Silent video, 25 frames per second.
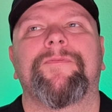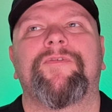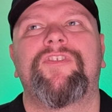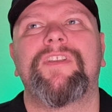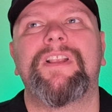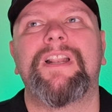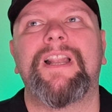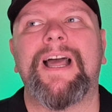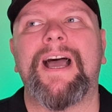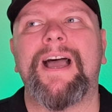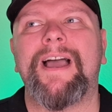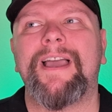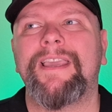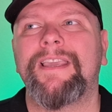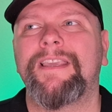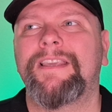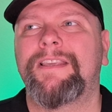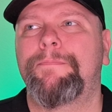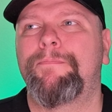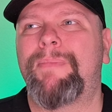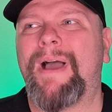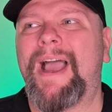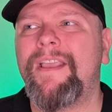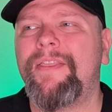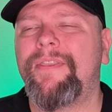
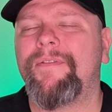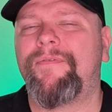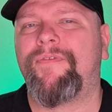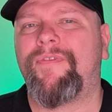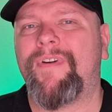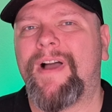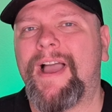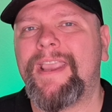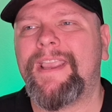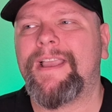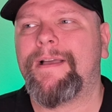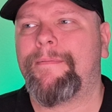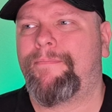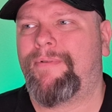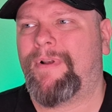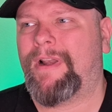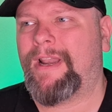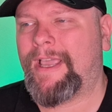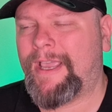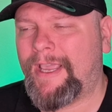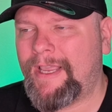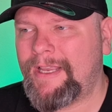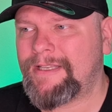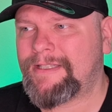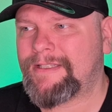vielleicht bei the
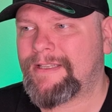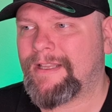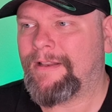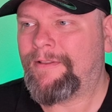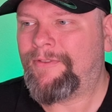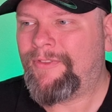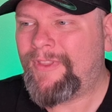fireplace